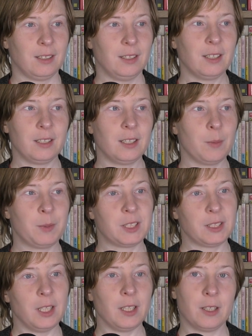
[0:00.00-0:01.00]
Некоторые
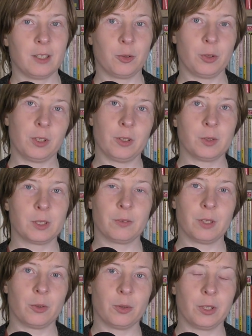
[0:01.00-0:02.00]
объяснения, которые
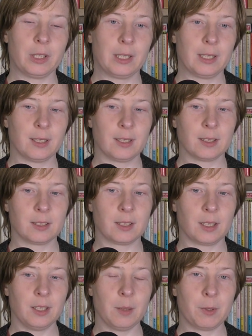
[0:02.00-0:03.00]
даются второй
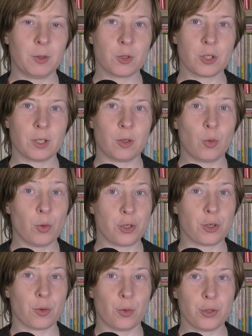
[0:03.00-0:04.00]
стороне, похожи на
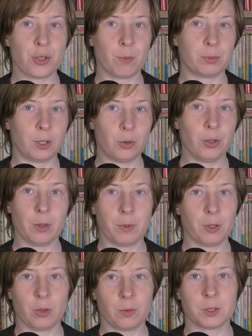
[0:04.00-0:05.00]
очень-очень плохой и
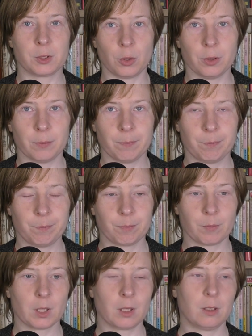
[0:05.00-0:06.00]
бредовый сон.
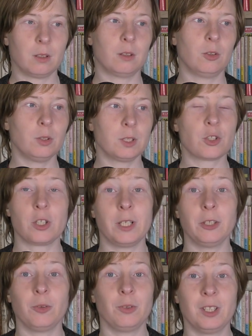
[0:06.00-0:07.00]
Но, к
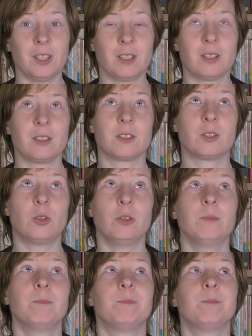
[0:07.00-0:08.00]
сожалению, нет, это не
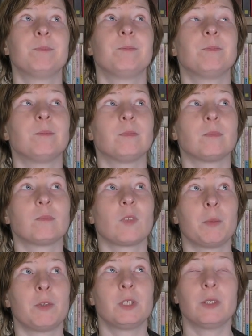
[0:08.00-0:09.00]
сон.
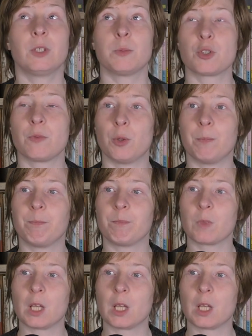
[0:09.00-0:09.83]
Мы все в этом живем.